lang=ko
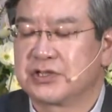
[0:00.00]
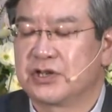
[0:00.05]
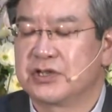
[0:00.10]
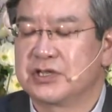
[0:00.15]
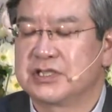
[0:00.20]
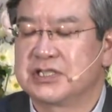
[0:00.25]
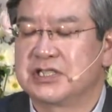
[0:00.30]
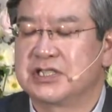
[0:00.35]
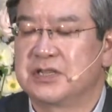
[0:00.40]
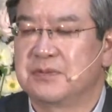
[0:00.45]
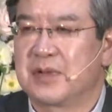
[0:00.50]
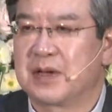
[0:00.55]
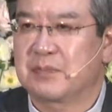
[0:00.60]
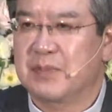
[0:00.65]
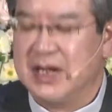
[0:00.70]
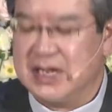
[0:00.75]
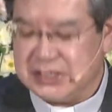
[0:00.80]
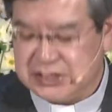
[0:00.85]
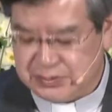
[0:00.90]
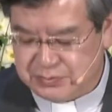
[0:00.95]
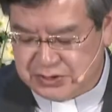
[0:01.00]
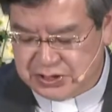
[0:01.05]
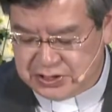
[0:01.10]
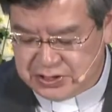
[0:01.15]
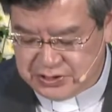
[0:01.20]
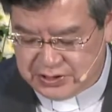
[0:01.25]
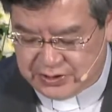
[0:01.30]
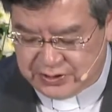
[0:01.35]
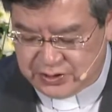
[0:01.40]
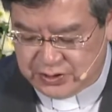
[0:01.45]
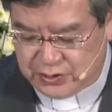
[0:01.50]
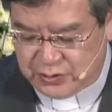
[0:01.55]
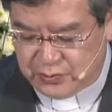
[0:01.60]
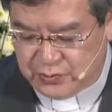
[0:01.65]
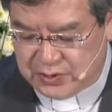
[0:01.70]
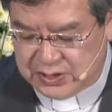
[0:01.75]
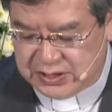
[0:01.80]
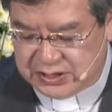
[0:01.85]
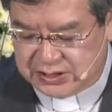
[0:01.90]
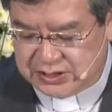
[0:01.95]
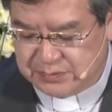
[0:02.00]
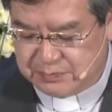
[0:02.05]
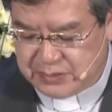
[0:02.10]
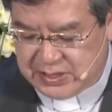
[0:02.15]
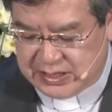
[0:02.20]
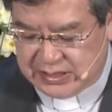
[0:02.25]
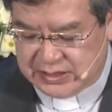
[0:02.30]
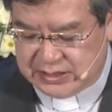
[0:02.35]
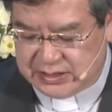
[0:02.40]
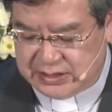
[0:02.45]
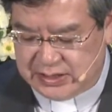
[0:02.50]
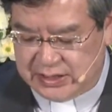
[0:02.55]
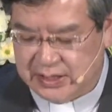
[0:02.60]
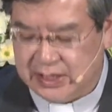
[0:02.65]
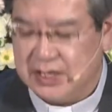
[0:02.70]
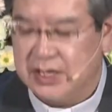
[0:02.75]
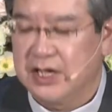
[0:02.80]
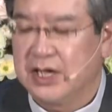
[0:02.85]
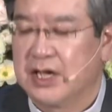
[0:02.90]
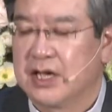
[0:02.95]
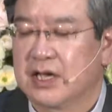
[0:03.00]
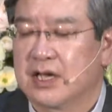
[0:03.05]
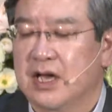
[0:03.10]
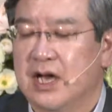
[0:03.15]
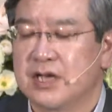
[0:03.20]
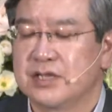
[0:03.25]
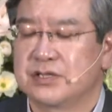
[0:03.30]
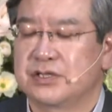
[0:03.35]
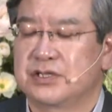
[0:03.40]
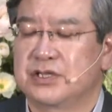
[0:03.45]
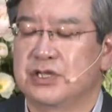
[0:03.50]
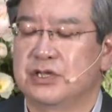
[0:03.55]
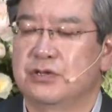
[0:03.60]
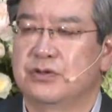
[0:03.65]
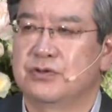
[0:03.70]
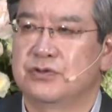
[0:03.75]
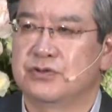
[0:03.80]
1787년 6월 28일 c o n s t i